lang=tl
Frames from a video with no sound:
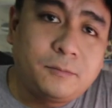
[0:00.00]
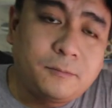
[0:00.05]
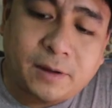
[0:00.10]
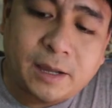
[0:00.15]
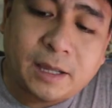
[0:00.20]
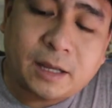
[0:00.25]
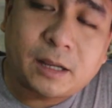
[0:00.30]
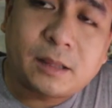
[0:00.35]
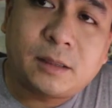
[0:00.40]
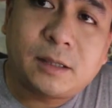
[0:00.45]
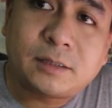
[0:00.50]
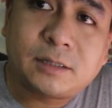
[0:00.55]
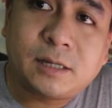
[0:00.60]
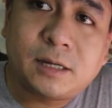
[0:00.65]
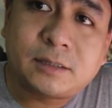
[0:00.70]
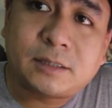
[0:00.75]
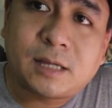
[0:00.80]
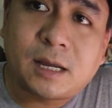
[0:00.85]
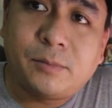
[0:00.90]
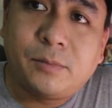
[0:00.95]
fire red na
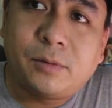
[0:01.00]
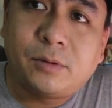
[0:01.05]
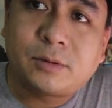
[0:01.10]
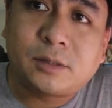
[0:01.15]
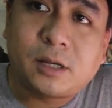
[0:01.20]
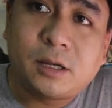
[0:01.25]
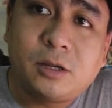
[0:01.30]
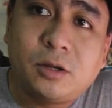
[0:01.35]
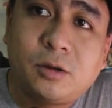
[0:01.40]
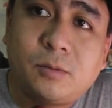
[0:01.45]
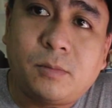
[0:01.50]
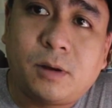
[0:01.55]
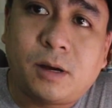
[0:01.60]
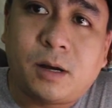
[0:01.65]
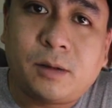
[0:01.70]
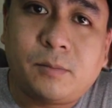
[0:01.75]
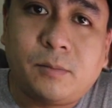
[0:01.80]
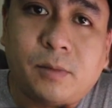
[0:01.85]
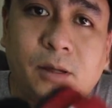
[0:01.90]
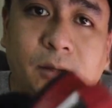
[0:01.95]
sinasabi ko sa inyo
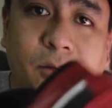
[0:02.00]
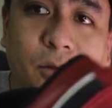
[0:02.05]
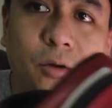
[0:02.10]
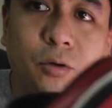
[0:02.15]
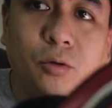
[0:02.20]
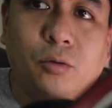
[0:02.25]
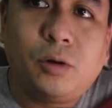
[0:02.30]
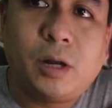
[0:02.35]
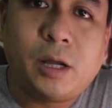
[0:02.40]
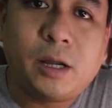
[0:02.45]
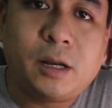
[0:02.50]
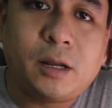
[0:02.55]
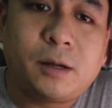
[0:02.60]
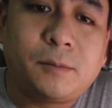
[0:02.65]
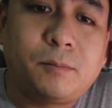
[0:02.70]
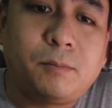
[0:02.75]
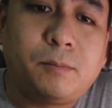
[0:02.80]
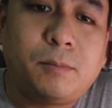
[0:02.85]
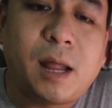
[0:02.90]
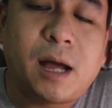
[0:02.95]
mga be. Ito yung kulay
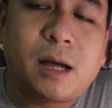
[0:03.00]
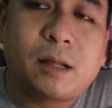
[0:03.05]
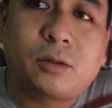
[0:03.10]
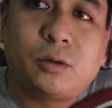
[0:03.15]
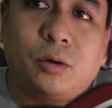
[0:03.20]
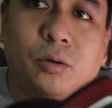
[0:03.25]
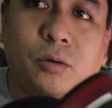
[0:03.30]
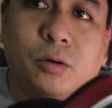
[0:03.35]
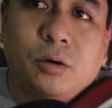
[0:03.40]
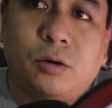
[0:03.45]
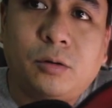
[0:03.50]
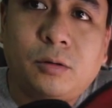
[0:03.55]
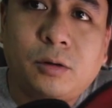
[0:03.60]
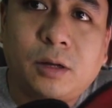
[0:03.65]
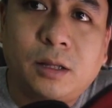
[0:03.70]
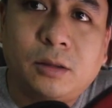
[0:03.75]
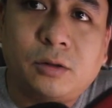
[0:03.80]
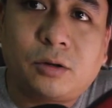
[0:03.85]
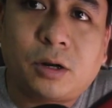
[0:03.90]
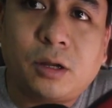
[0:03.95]
ng black to ko.
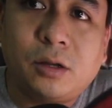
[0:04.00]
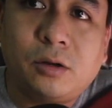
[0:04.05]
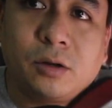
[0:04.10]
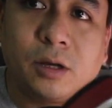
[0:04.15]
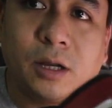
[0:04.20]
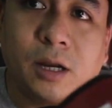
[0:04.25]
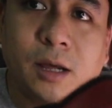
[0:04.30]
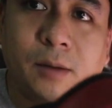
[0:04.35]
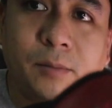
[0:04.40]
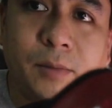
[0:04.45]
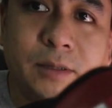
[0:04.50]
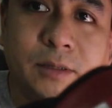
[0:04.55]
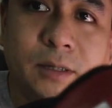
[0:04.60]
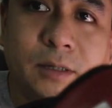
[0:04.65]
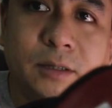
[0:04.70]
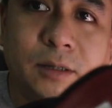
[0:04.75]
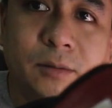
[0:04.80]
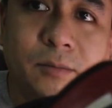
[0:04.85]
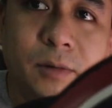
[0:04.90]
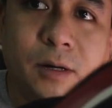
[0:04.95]
Ganito rin yung ginamit sa
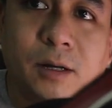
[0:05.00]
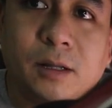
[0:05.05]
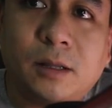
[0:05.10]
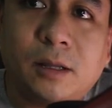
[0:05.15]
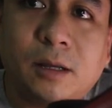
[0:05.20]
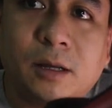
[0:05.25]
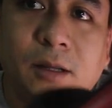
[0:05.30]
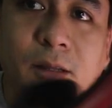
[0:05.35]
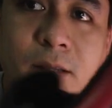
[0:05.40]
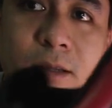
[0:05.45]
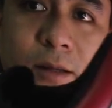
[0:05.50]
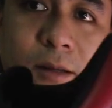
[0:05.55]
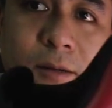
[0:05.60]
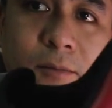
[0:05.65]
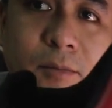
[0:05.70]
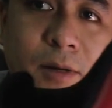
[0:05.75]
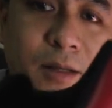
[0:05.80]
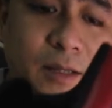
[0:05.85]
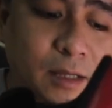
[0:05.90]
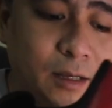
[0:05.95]
gym red. Ayan
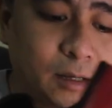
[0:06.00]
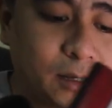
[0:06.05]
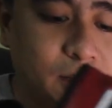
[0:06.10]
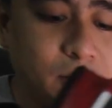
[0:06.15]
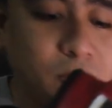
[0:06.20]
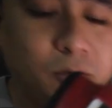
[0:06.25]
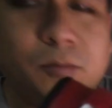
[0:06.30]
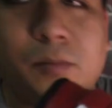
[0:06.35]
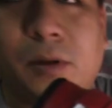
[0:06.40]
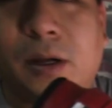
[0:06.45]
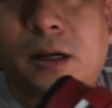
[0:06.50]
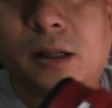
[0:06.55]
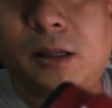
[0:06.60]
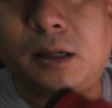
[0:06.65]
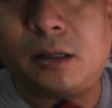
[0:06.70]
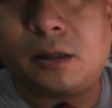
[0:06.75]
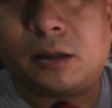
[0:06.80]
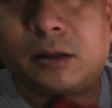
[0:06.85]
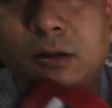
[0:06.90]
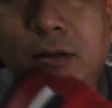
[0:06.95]
matingkad kumpara
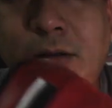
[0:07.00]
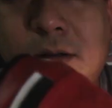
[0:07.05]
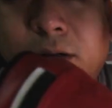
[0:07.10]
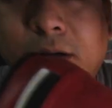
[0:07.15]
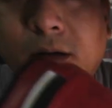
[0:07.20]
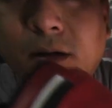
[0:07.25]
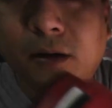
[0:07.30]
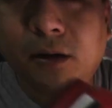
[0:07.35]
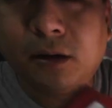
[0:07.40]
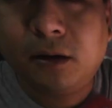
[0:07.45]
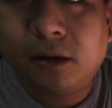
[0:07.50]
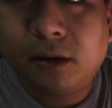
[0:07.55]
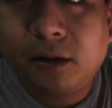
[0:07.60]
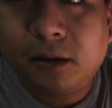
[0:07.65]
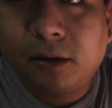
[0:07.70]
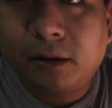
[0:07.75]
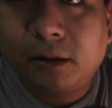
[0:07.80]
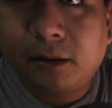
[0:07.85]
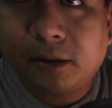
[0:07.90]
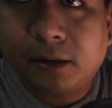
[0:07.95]
dito.
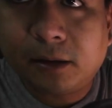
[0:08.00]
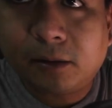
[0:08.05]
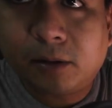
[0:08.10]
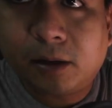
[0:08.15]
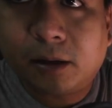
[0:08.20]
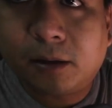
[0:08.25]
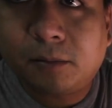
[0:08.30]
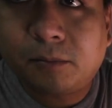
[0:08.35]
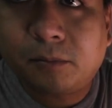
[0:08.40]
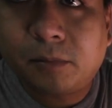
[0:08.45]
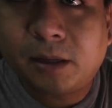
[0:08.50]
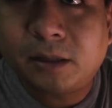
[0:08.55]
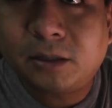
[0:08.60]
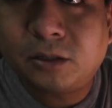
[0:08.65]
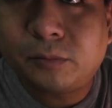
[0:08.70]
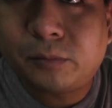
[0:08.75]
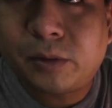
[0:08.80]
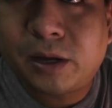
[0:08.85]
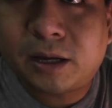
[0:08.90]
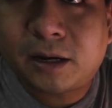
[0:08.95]
'Di ba?
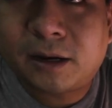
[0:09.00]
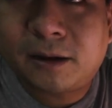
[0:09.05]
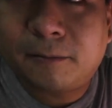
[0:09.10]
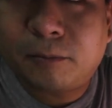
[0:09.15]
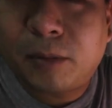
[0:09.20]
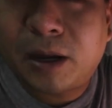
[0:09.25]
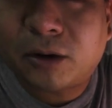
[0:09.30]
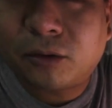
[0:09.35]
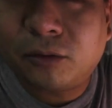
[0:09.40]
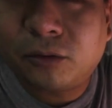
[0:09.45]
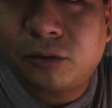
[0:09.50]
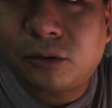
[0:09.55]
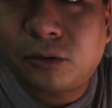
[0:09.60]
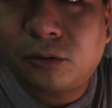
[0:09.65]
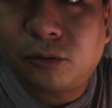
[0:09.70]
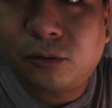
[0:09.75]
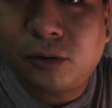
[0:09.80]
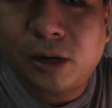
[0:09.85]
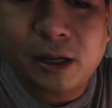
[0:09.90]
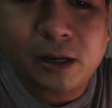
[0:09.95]
Medyo parang maroon
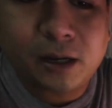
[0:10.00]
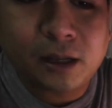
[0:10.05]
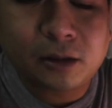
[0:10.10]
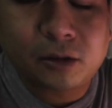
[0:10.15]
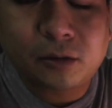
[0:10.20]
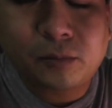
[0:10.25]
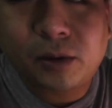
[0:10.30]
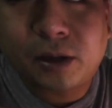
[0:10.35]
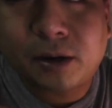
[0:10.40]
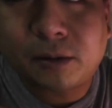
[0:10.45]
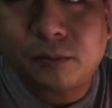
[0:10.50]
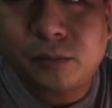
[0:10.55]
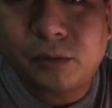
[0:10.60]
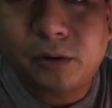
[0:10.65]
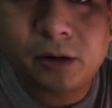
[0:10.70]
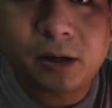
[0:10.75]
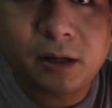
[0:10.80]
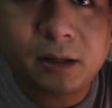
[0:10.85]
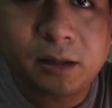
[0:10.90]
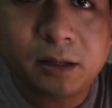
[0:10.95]
tong kulay na ito, parang
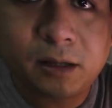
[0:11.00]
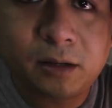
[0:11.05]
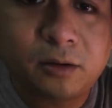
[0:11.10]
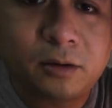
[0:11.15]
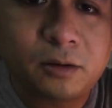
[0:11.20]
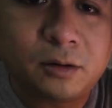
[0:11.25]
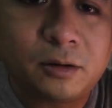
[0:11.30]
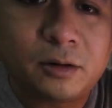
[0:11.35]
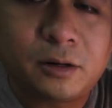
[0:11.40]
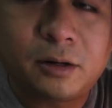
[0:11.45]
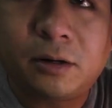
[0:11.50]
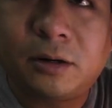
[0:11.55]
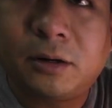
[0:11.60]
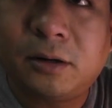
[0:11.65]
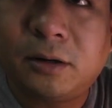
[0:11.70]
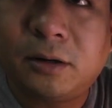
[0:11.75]
burgundy color.